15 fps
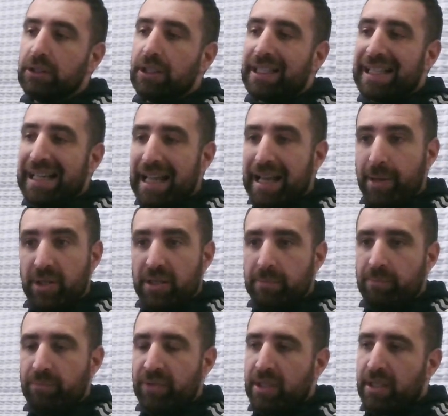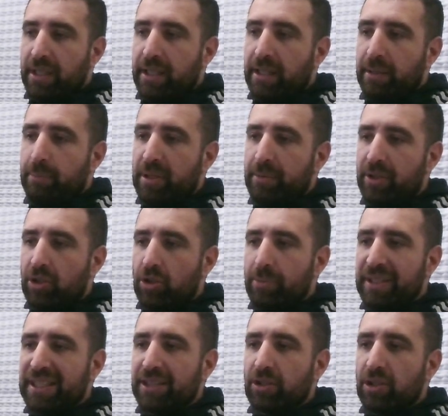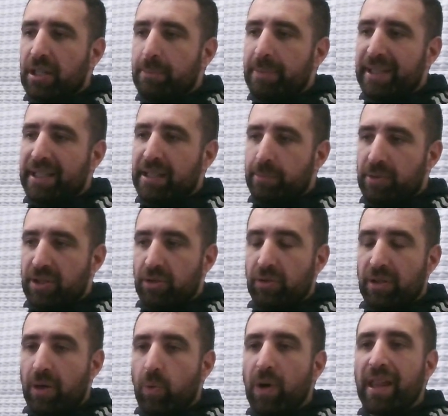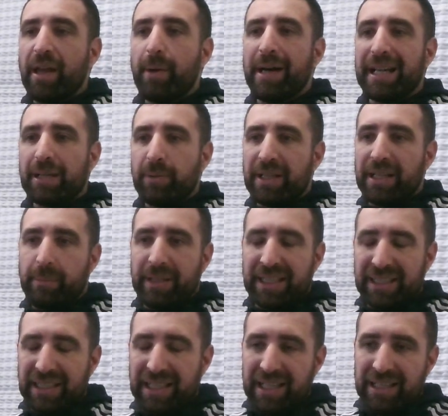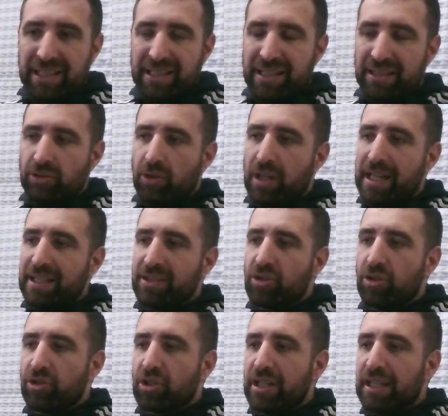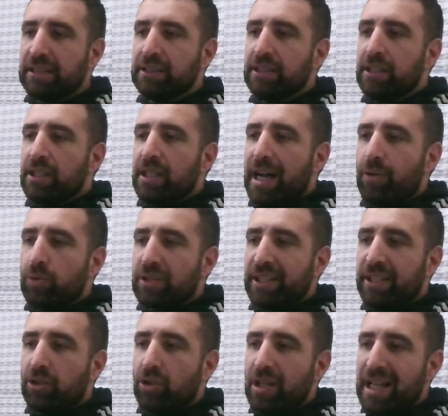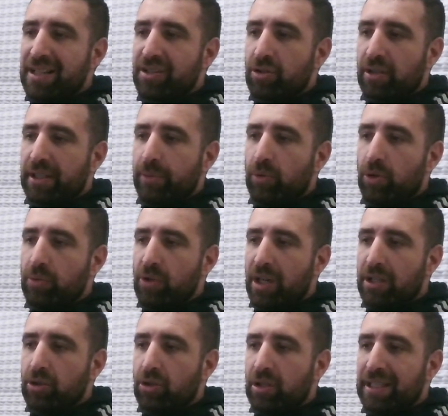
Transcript: clave eh, primero cometiéndole el pene. después haciendo una jugada bárbara para tirarle el centro a Lanzosa. Agustín Colazo, que volvió al gol